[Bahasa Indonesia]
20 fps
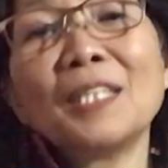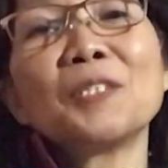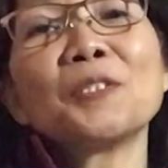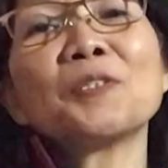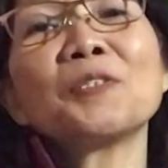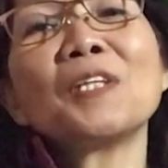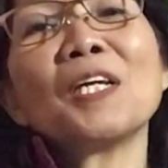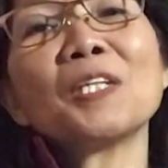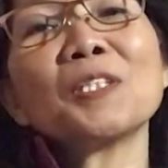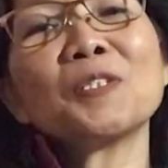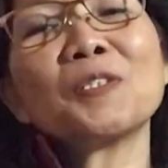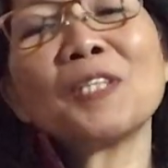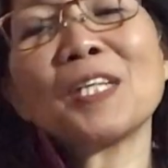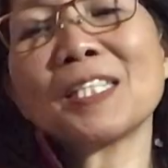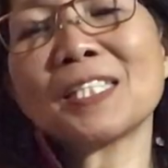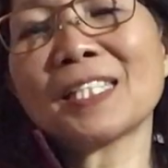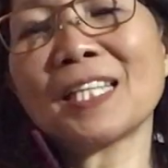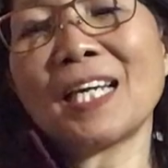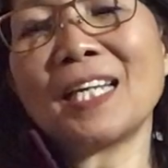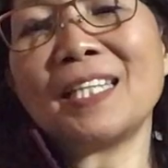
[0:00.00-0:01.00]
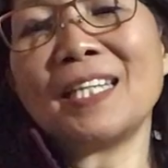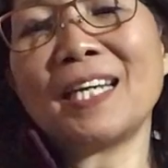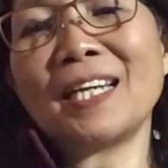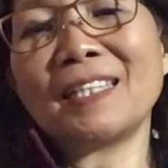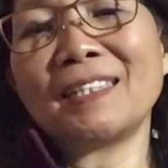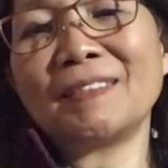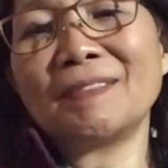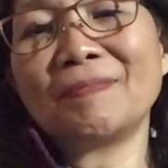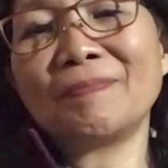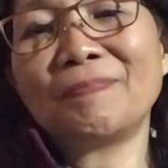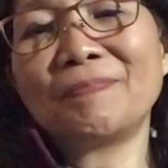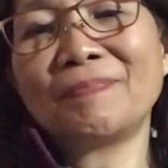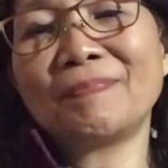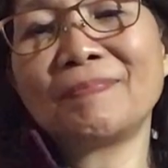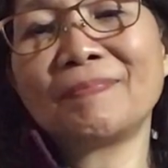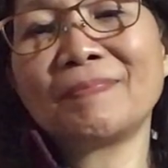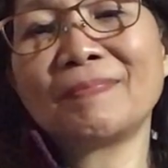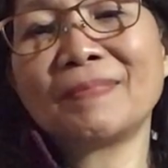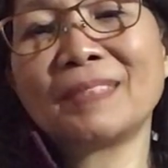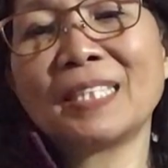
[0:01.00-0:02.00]
Saudara-saudara sekalian,
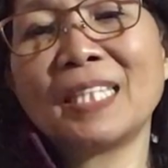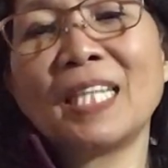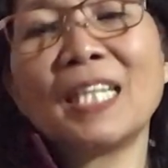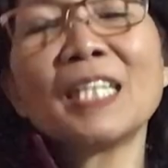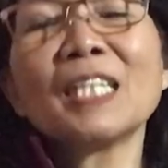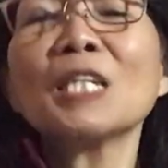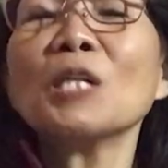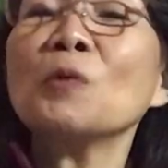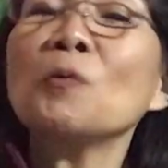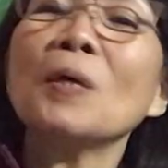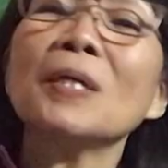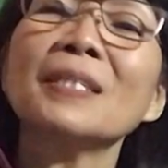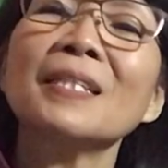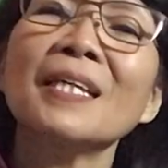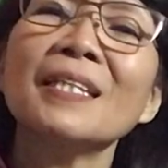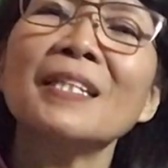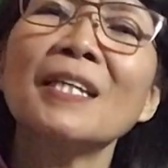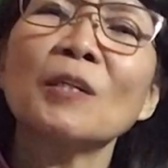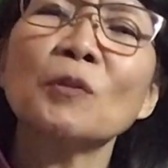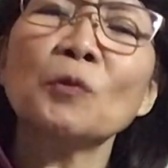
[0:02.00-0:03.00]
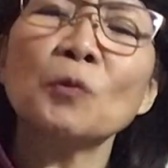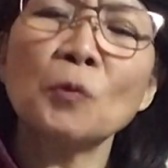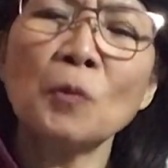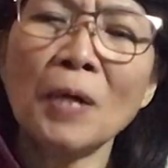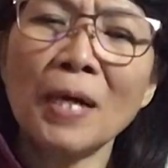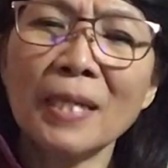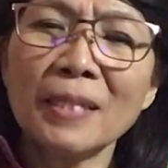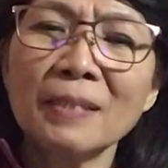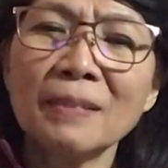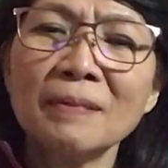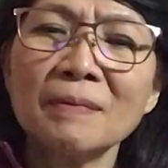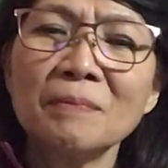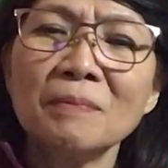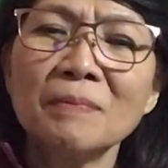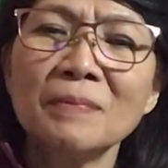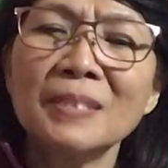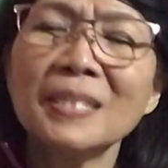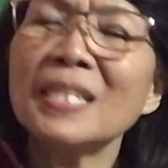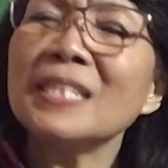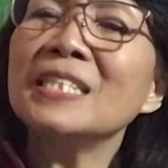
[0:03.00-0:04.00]
kekuatan yang Tuhan
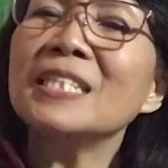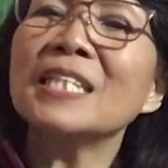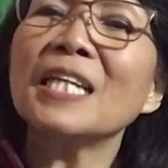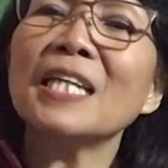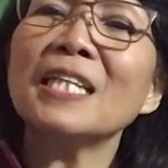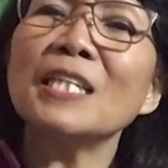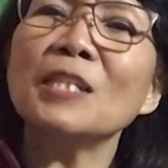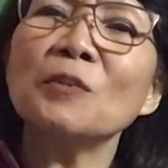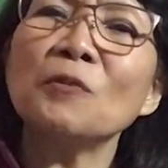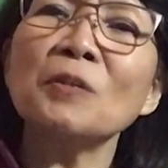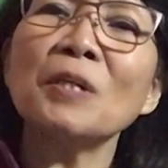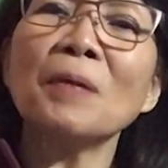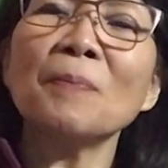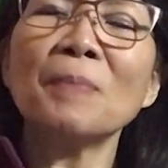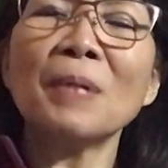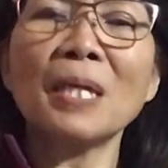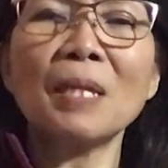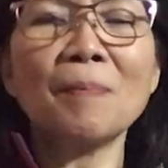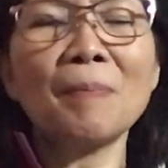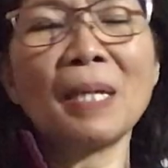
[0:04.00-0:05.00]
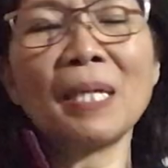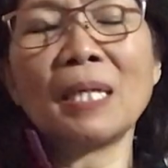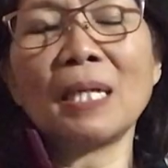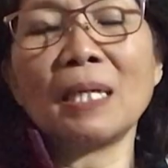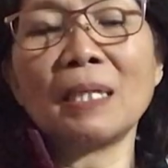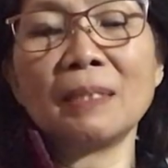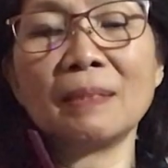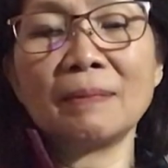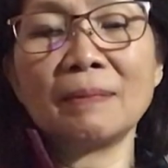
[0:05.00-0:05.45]
janjikan itu yang bagaimana?